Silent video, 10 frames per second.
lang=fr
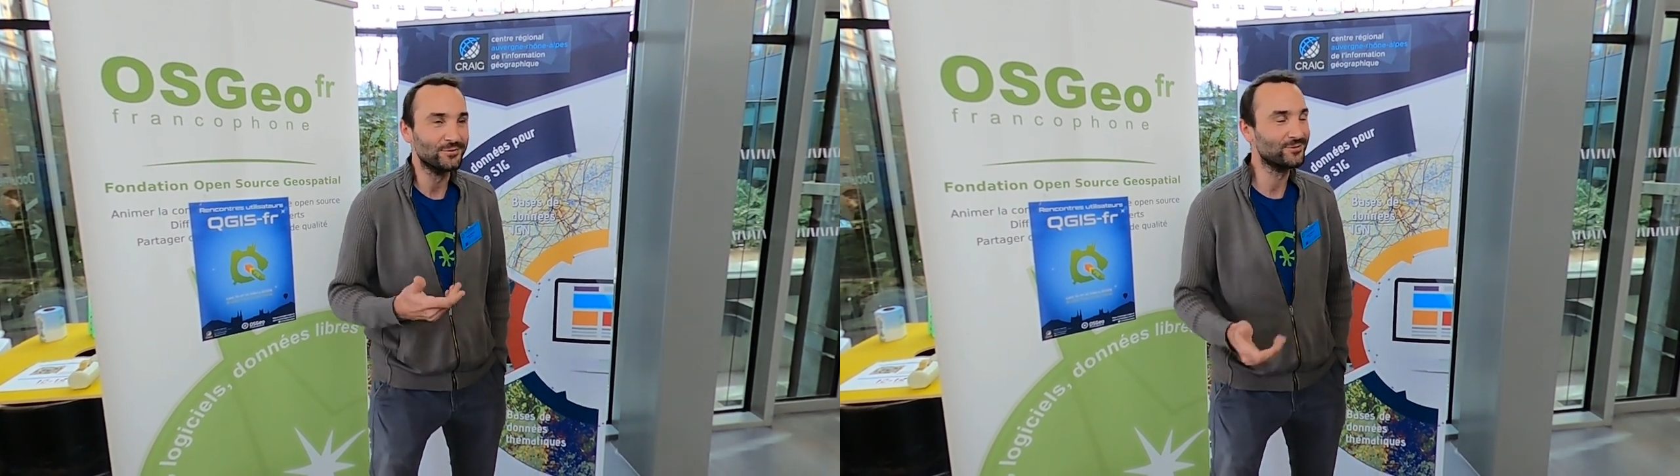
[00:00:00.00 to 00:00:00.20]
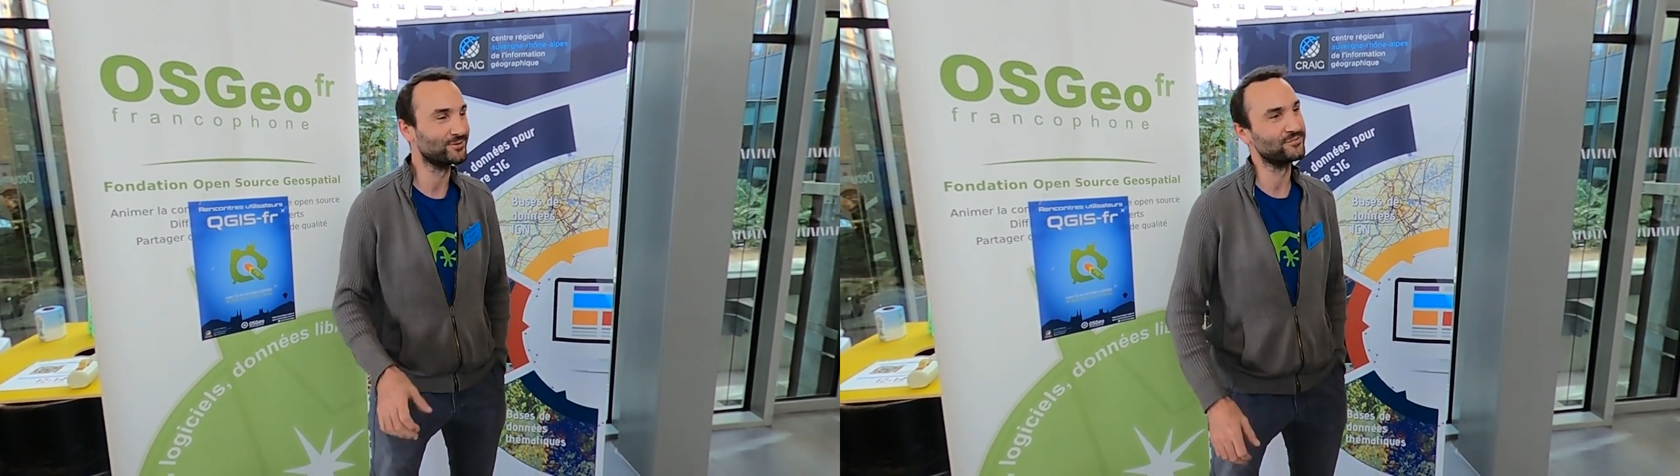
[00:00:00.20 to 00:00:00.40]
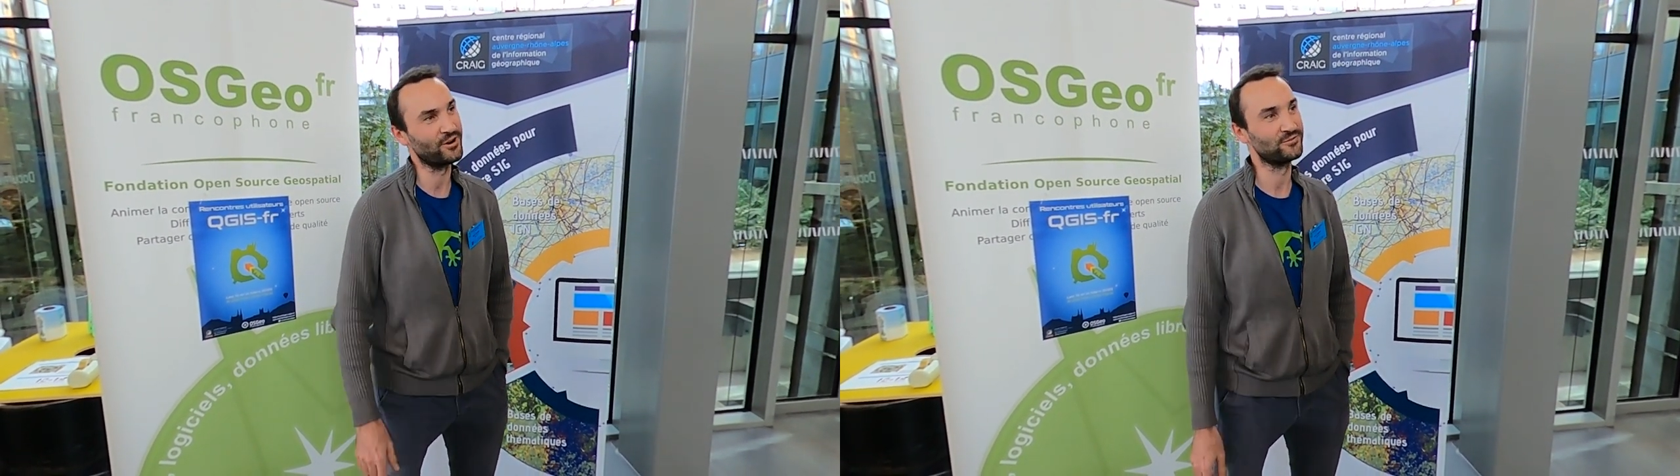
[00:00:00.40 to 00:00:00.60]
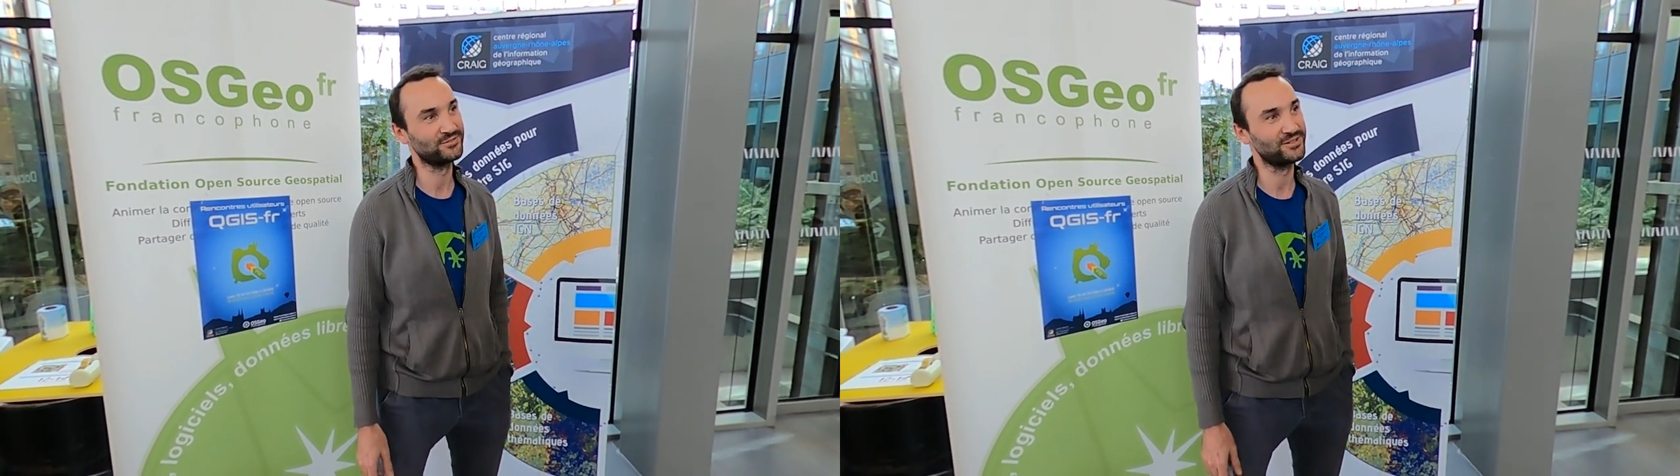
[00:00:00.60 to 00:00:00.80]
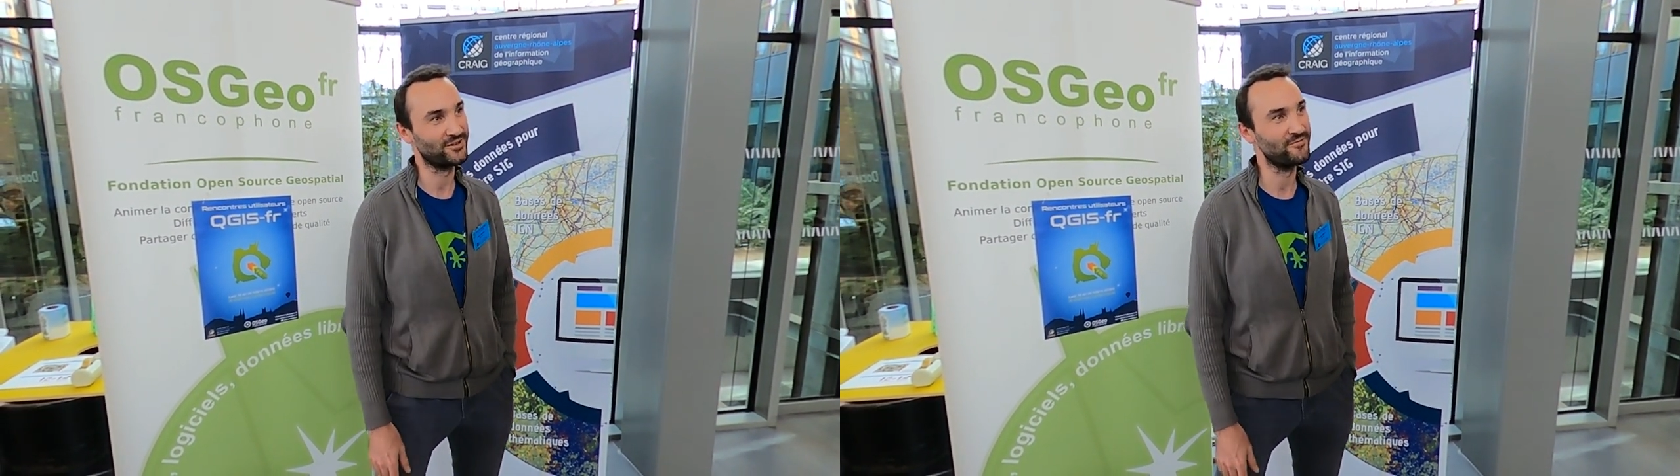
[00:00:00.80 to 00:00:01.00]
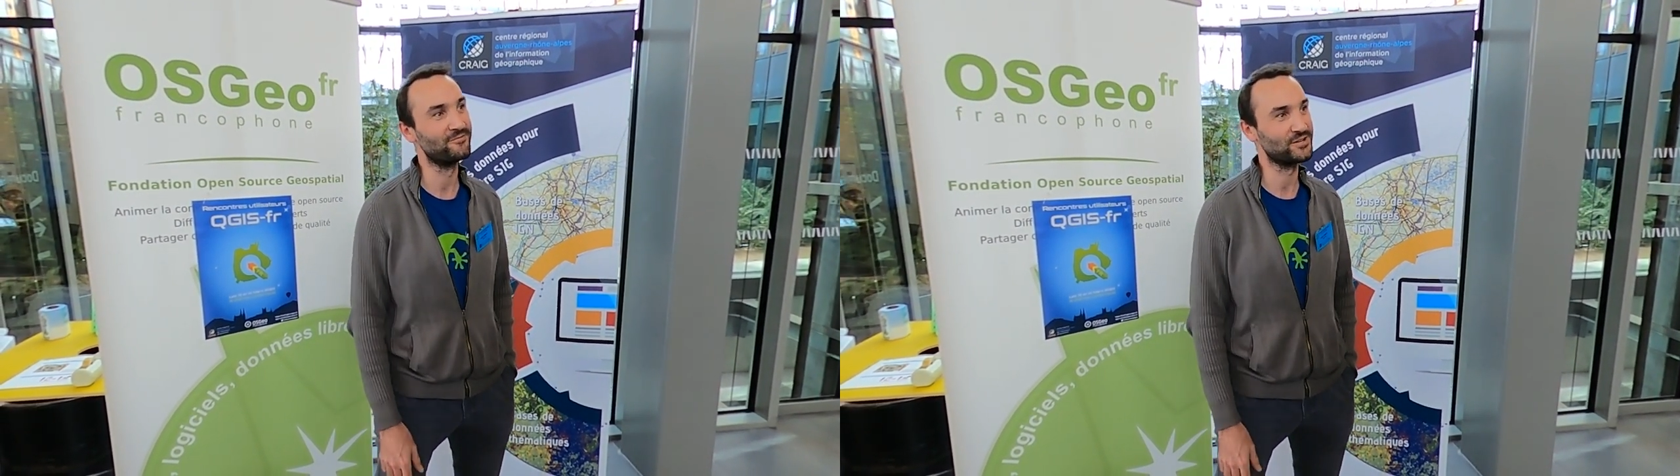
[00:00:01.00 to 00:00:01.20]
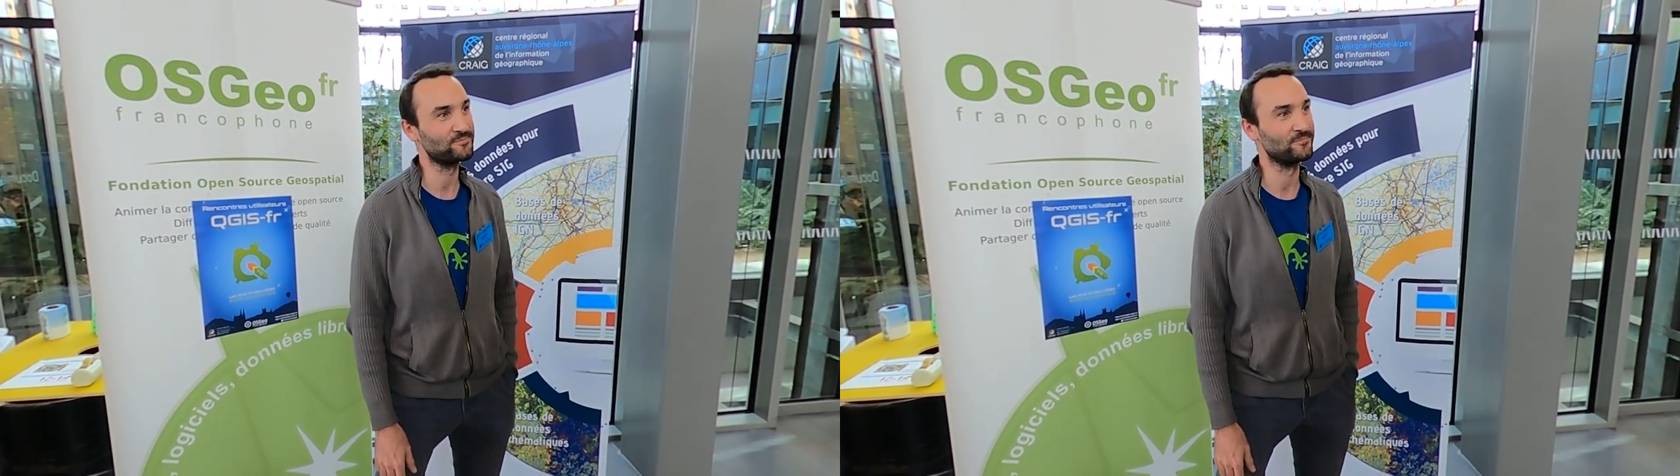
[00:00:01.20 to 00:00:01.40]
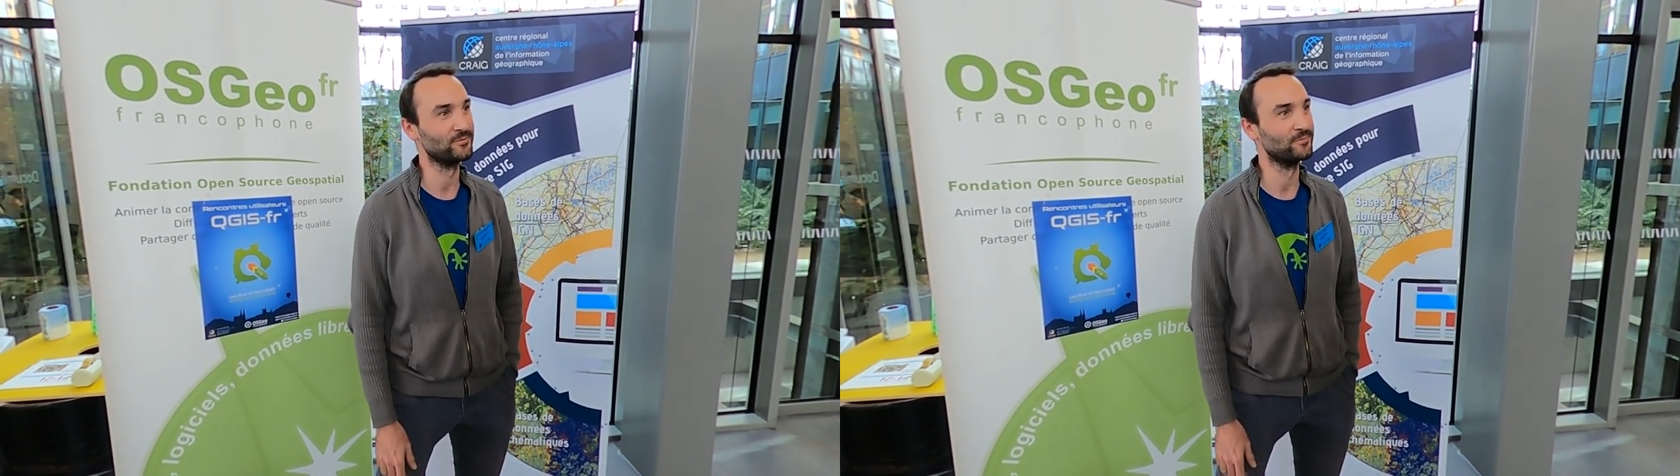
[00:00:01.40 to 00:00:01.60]
donc voilà, c'est quand même
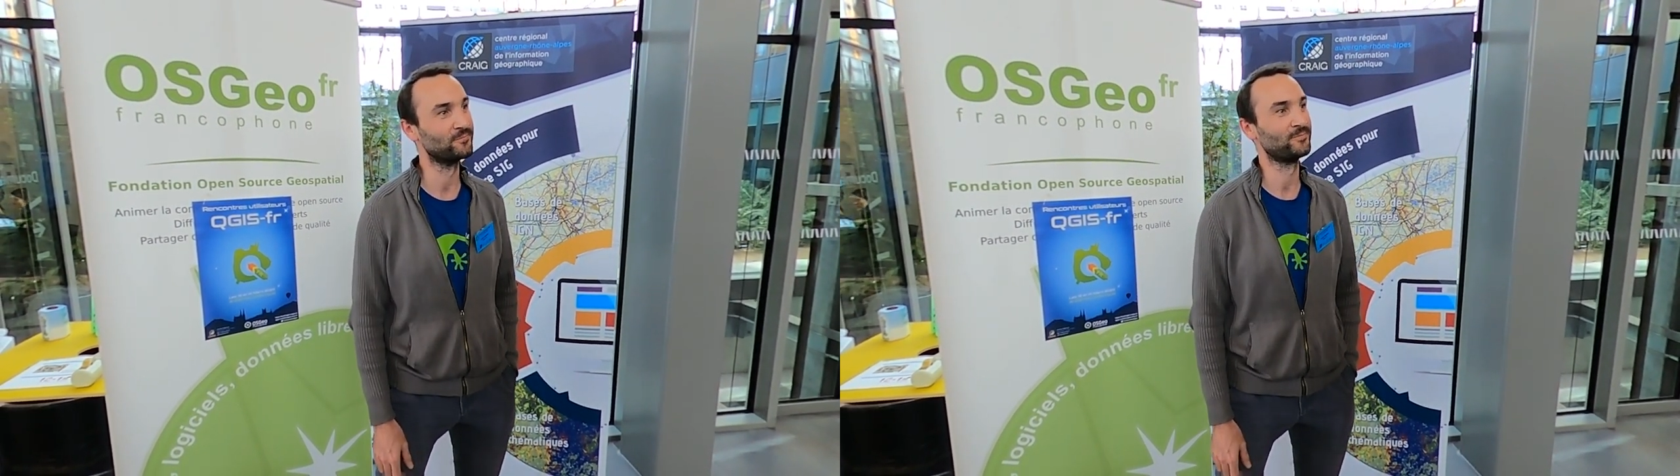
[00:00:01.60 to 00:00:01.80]
vachement bien.